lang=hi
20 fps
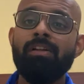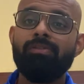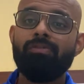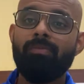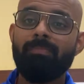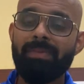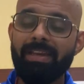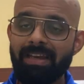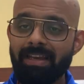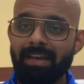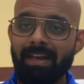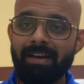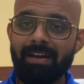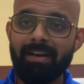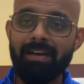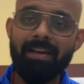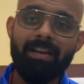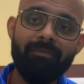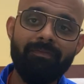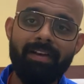तो बीइंग एन
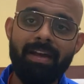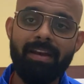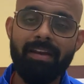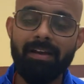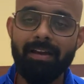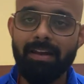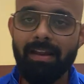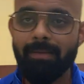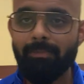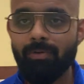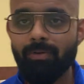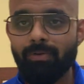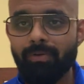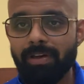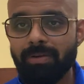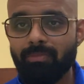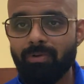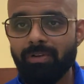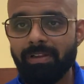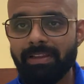इंडियन फैन अगर आपको
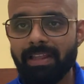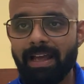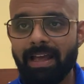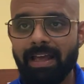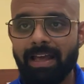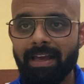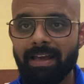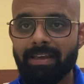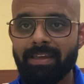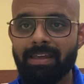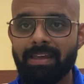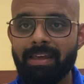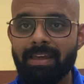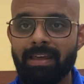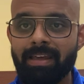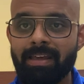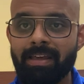कोई बोलता है कि